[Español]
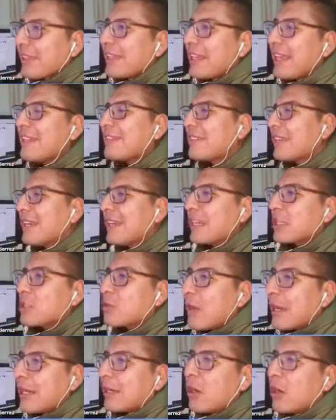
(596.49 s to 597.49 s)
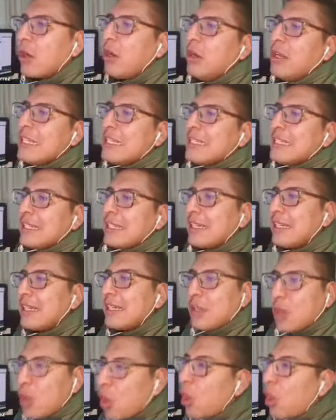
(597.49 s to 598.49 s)
que entren a su arco
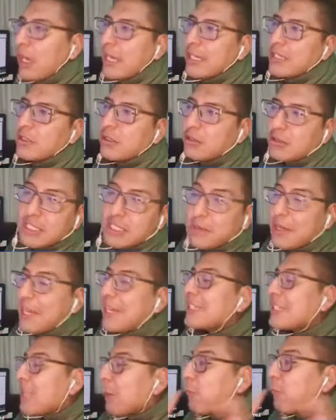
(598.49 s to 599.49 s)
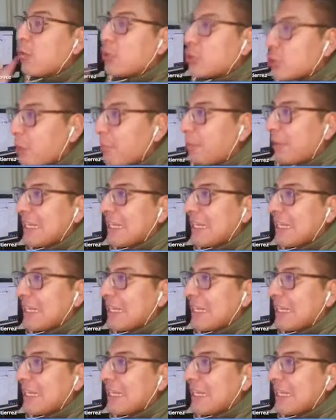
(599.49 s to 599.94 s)
eh, goles, ¿no? Si bien es la función